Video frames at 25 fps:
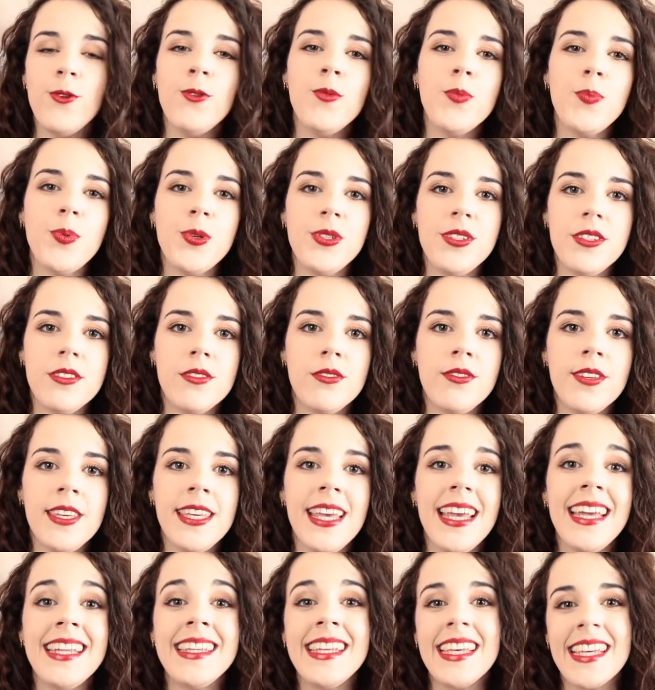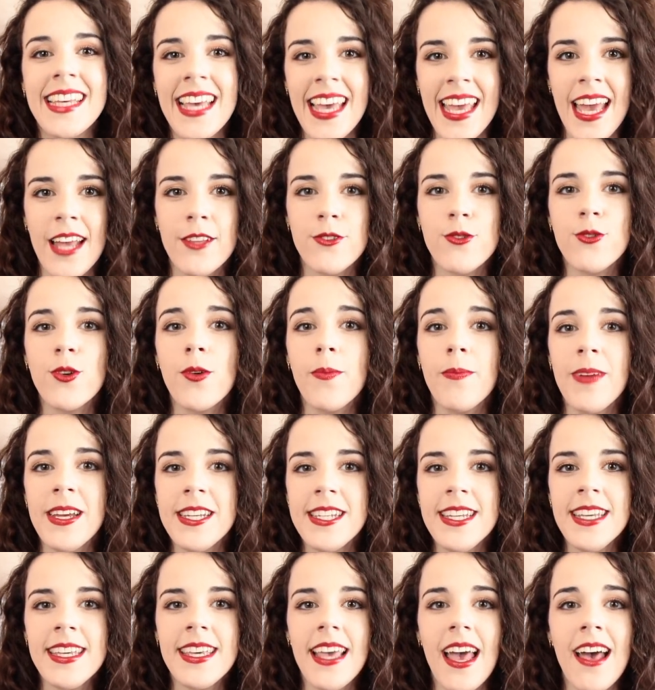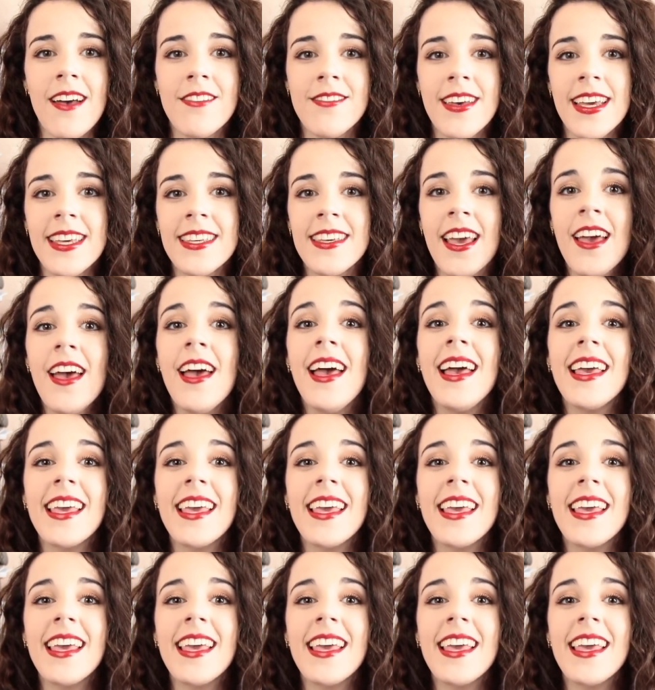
une petite fille et des créatures magiques avec